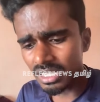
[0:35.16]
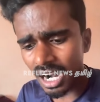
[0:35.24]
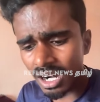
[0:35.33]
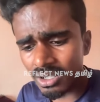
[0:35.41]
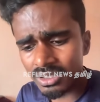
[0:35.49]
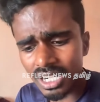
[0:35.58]

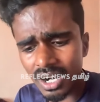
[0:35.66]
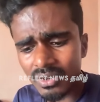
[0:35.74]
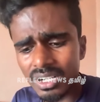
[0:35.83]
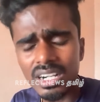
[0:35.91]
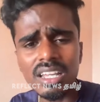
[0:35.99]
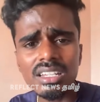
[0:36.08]
நானும்
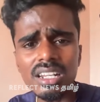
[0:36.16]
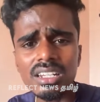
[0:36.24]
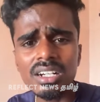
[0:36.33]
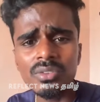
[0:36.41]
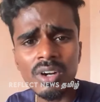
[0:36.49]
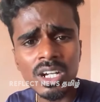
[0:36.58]
திராவிட நாடு எங்கே
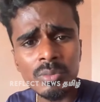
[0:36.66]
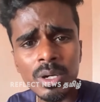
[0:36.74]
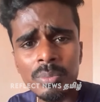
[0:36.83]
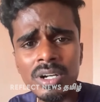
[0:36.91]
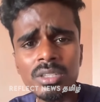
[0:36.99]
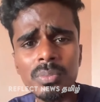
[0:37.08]
இருக்குன்னு வேர்ல்டு
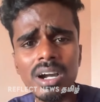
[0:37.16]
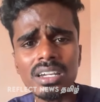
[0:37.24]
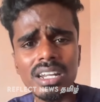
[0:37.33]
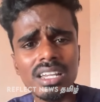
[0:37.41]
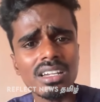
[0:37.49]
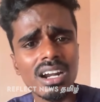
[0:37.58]
மேப் எடுத்து
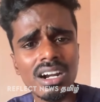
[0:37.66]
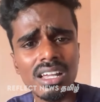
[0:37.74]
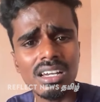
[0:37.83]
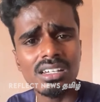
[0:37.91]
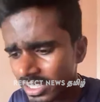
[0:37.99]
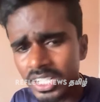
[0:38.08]
பார்க்குறேன் காணா
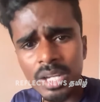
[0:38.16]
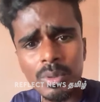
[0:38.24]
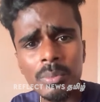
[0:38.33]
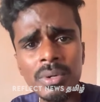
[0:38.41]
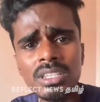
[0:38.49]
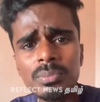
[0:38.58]
இந்தியா
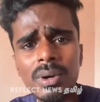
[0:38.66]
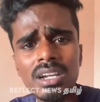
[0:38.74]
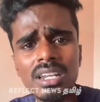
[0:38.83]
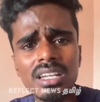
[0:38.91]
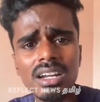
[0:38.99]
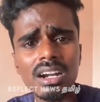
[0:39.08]
மேப் எடுத்து
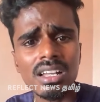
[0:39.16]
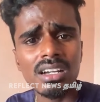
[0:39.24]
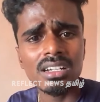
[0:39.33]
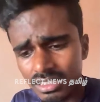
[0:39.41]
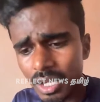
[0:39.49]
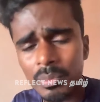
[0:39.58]
பார்க்குறேன் காணா
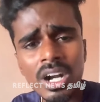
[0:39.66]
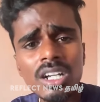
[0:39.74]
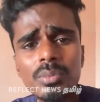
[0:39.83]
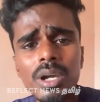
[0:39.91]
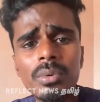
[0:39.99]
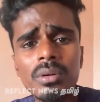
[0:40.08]

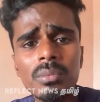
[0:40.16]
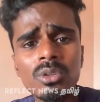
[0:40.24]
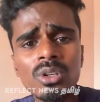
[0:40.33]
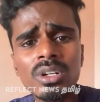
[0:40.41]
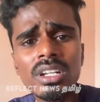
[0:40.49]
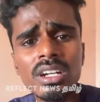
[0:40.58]
தமிழ்நாட்டு மேப்
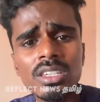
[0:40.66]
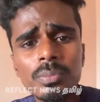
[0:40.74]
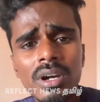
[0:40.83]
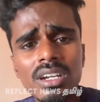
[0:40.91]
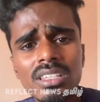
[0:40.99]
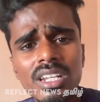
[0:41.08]
முதற்கொண்டு எடுத்து
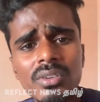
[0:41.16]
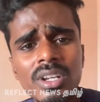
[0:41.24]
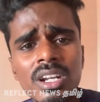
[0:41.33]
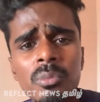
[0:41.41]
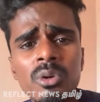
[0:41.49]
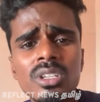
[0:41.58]
பார்க்குறேன்
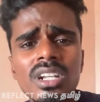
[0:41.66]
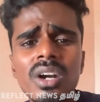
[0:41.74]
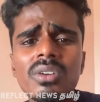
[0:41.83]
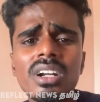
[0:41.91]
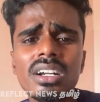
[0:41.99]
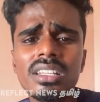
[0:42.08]
தலைவரே நம்மளோட
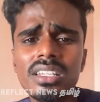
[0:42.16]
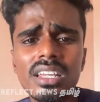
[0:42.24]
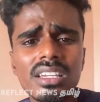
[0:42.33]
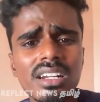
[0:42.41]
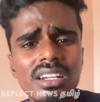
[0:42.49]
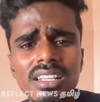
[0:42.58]
திராவிட நாடு
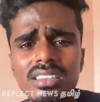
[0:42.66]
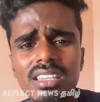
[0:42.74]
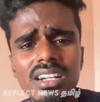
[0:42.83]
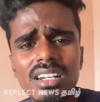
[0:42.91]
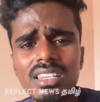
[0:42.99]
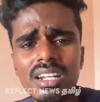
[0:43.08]
எங்கே இருக்குன்னு
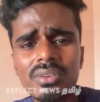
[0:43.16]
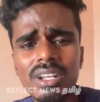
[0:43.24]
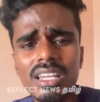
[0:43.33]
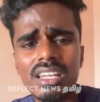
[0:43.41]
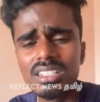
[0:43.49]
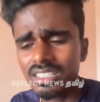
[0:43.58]
தெரில
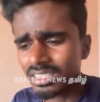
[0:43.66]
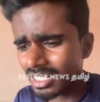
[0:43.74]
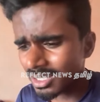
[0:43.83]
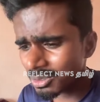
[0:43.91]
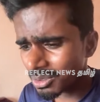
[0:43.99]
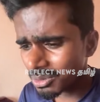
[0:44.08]
தலைவரே
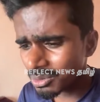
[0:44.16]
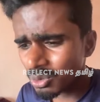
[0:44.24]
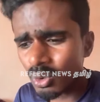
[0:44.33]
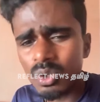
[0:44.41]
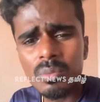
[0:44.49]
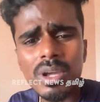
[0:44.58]
இத்தனைக்கும்
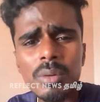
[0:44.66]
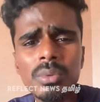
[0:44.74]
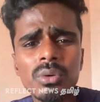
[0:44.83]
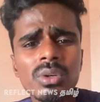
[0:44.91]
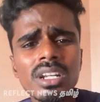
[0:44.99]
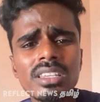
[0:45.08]
கூகுள்
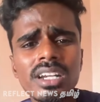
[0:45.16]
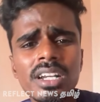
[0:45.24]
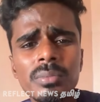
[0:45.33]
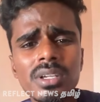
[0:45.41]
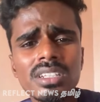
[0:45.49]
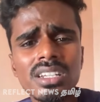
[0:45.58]
மேப்பில் கூட நான்
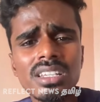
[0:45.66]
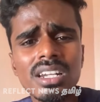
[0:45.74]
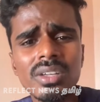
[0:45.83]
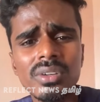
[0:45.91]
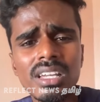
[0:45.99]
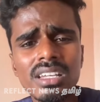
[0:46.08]
தேடி பார்த்துருந்தேன்
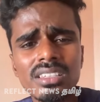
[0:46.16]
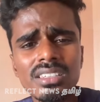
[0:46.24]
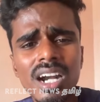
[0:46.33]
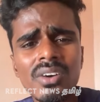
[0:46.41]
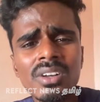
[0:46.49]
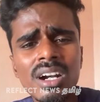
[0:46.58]
தலைவரே
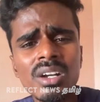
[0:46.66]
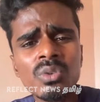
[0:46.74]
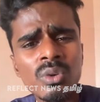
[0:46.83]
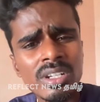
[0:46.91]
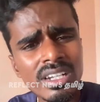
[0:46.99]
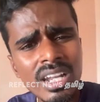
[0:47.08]
திராவிட
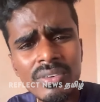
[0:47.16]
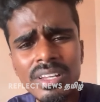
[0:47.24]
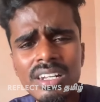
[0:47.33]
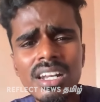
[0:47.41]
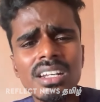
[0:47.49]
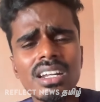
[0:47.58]
நாடுன்னு ஒன்று இல்லவே
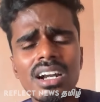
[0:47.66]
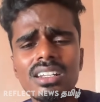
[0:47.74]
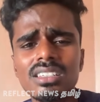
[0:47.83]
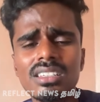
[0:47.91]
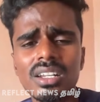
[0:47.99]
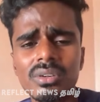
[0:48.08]
இல்லைன்னு
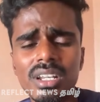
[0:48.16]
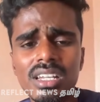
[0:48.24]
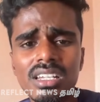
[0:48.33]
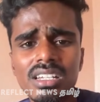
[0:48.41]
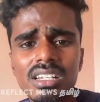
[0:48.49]
காட்டுது தலைவரே